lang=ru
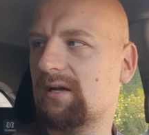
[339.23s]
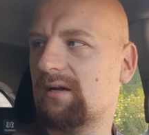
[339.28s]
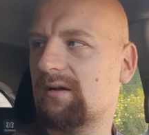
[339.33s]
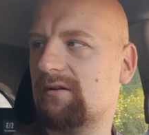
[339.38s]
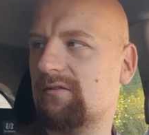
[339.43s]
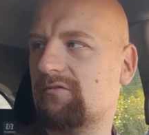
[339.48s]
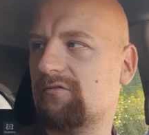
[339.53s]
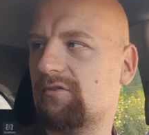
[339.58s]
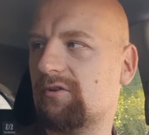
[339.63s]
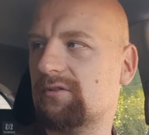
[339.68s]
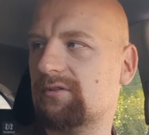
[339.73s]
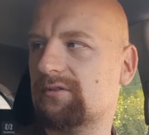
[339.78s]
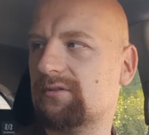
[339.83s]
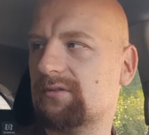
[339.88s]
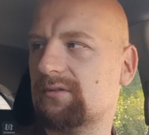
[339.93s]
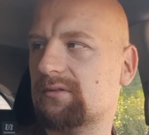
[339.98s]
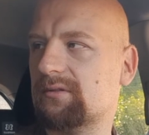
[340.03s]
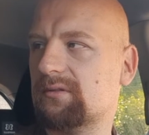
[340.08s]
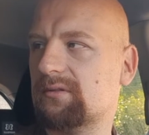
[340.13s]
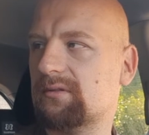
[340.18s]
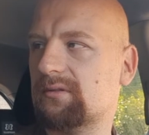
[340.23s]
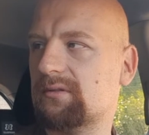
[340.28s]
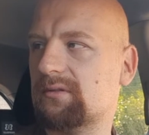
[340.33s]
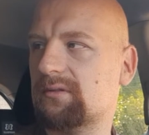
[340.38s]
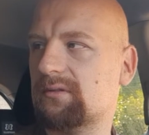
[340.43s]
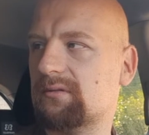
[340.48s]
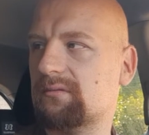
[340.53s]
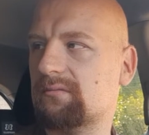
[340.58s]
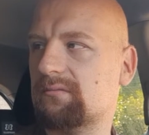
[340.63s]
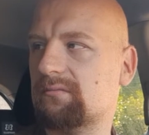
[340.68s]
Вот.
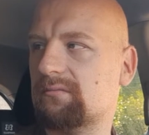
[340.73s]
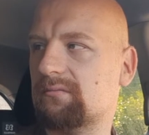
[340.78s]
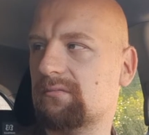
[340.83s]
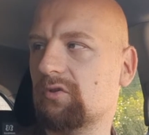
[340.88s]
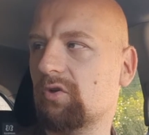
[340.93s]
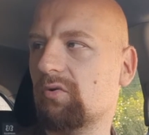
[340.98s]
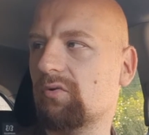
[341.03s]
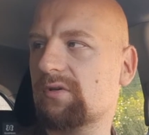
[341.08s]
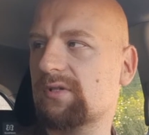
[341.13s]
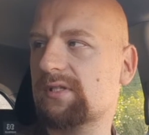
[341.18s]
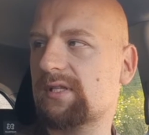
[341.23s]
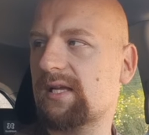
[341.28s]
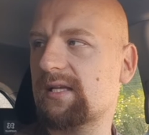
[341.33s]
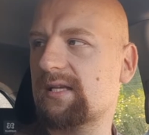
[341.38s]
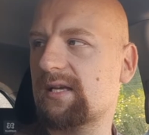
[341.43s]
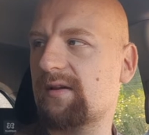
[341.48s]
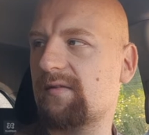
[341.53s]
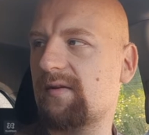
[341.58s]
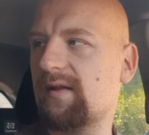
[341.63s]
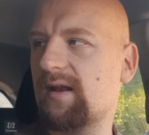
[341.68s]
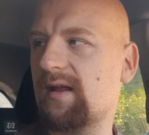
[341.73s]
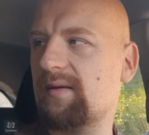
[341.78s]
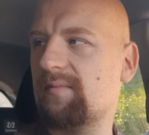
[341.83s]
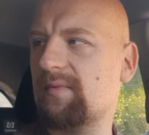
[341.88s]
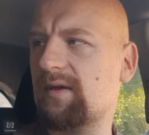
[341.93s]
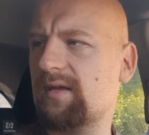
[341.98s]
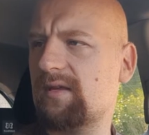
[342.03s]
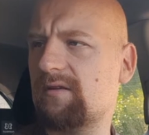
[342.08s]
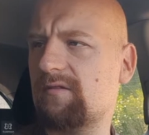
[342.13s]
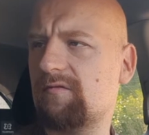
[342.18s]
Э, ну, кстати говоря,
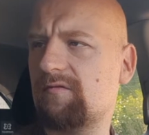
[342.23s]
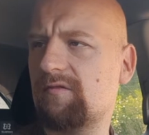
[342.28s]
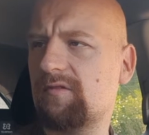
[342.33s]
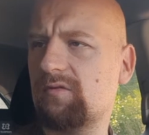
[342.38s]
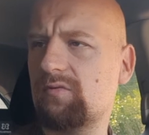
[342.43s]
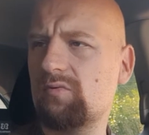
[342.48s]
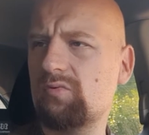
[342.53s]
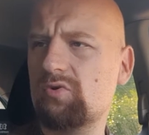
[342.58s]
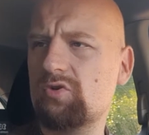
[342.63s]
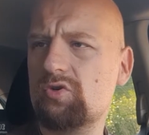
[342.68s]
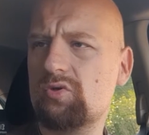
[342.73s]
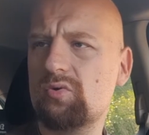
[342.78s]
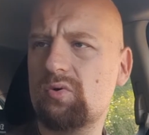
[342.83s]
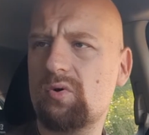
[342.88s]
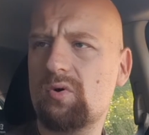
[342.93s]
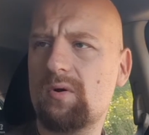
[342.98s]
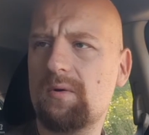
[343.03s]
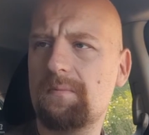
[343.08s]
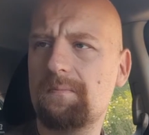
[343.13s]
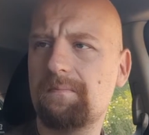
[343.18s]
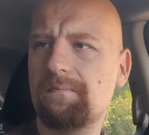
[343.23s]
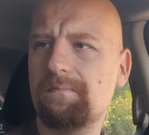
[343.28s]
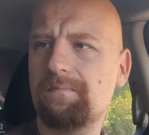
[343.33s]
имейте в виду, что